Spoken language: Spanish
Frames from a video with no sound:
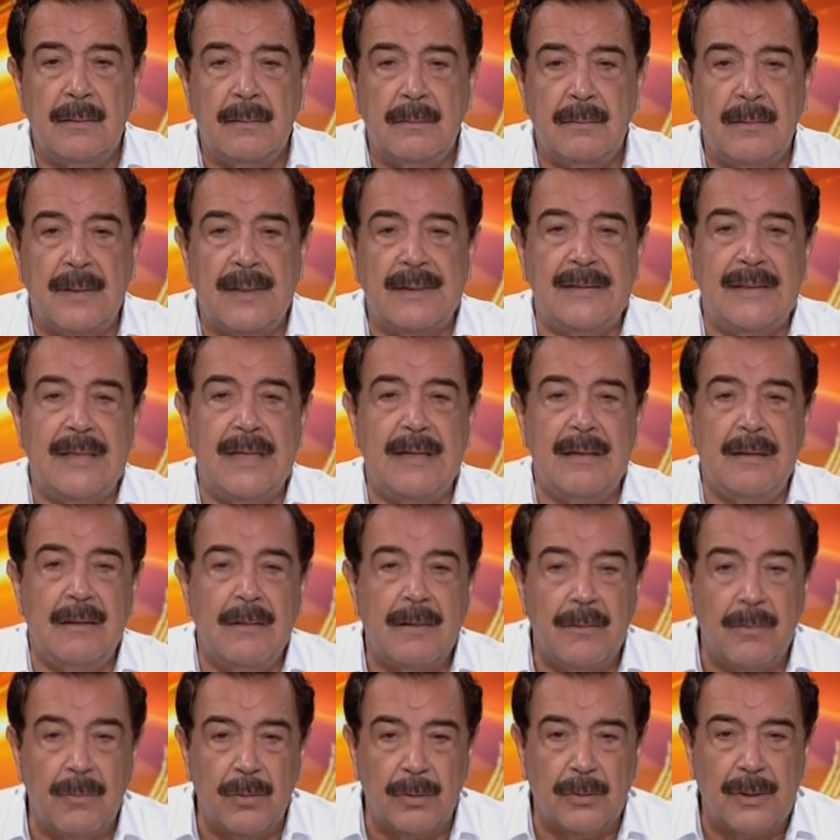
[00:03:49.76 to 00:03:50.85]
decir
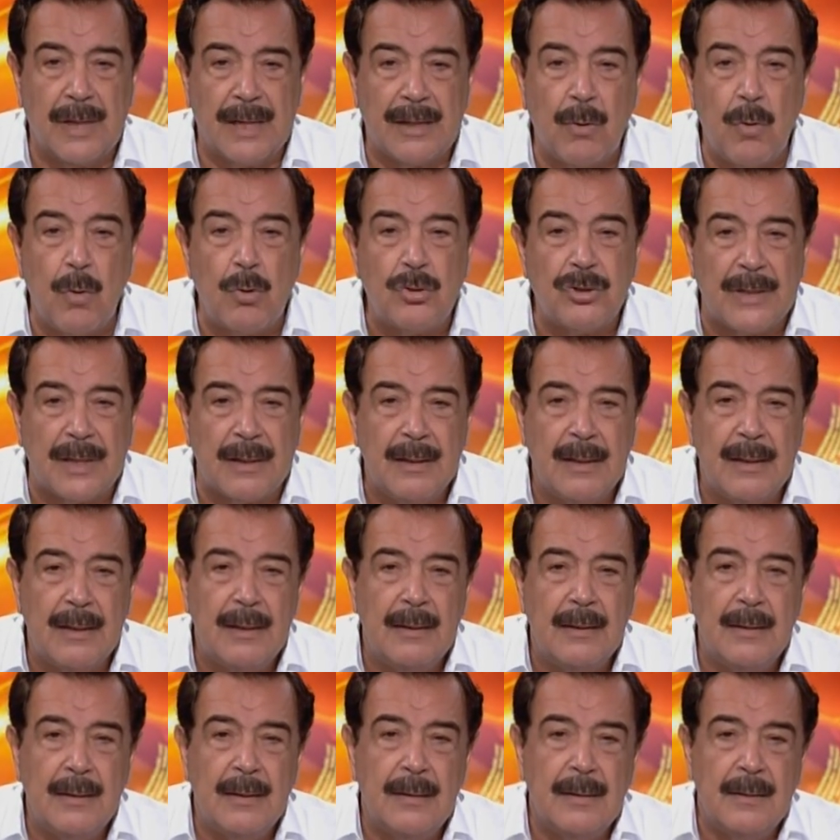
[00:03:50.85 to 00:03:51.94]
otra cosa.
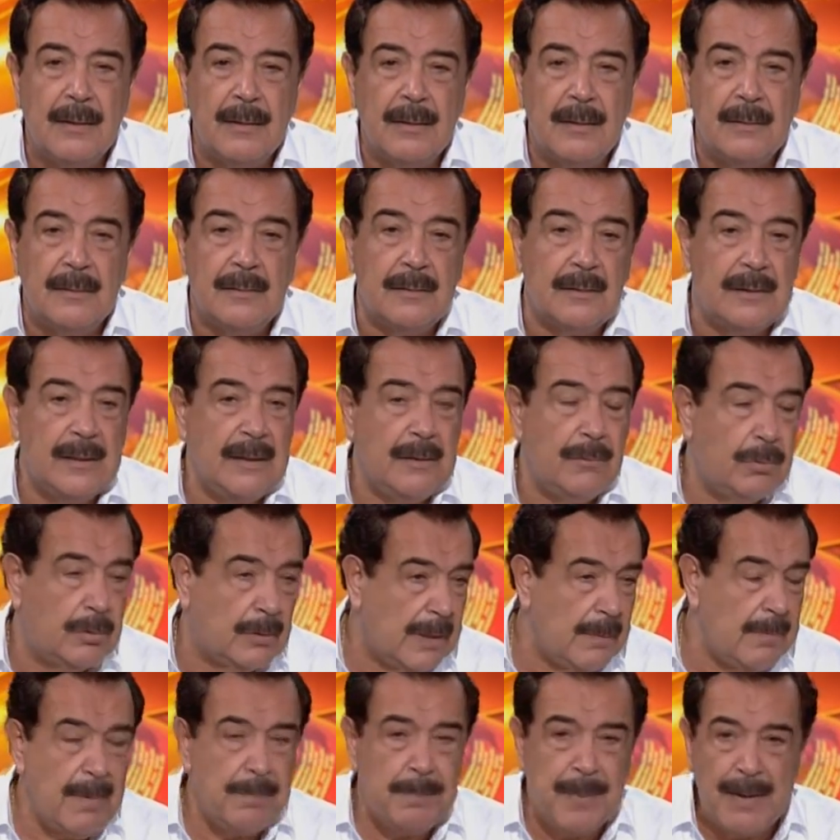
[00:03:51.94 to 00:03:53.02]
Si
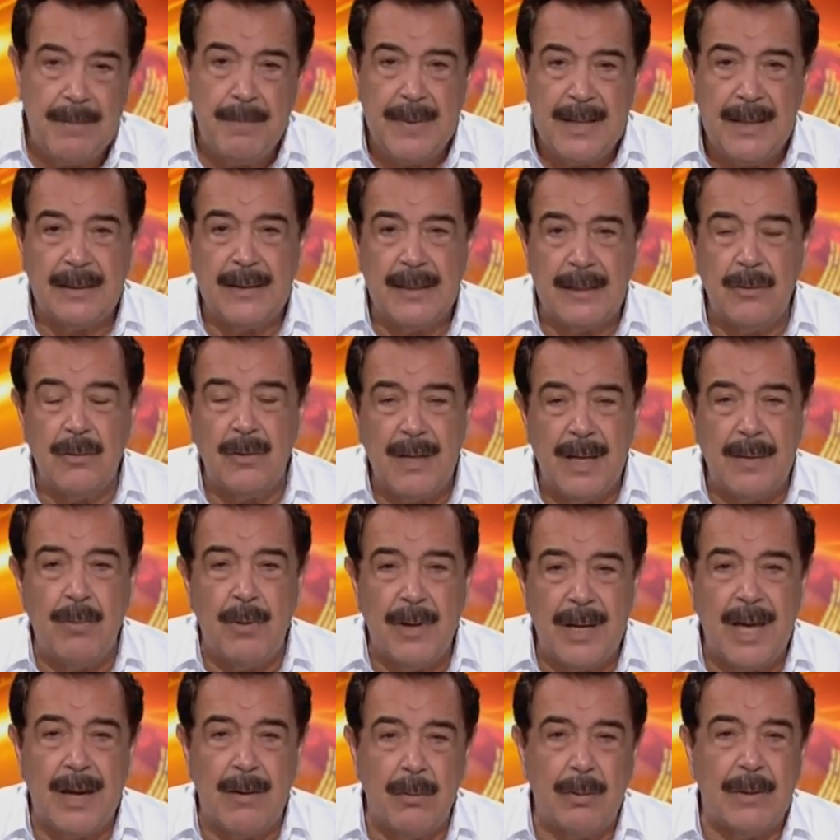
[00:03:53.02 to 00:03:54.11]
usted me permite, yo le
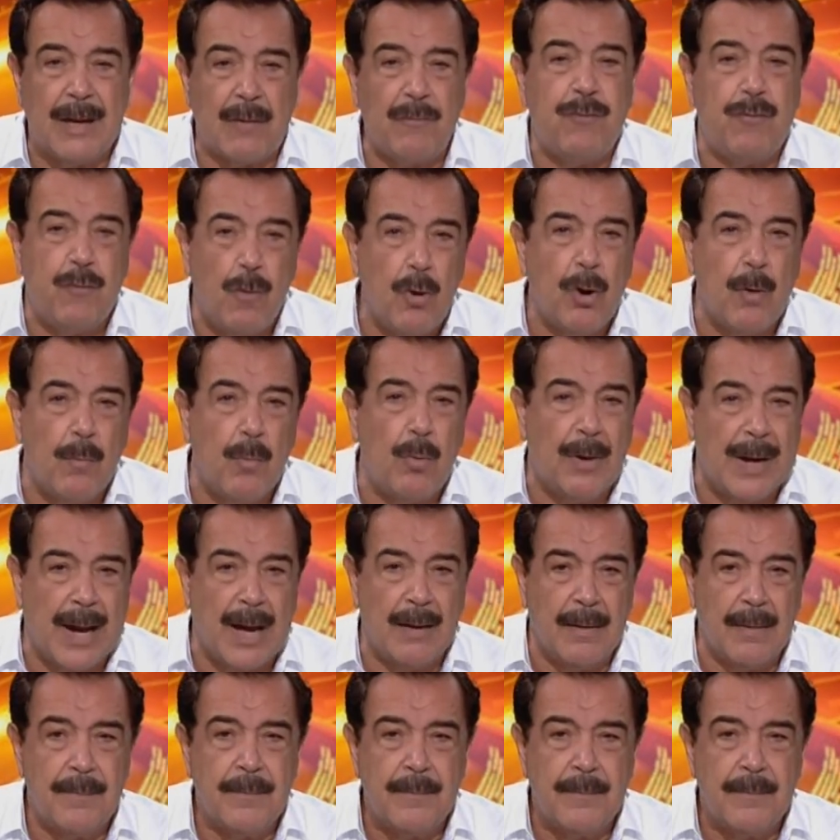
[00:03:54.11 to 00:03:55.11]
voy a dar una fórmula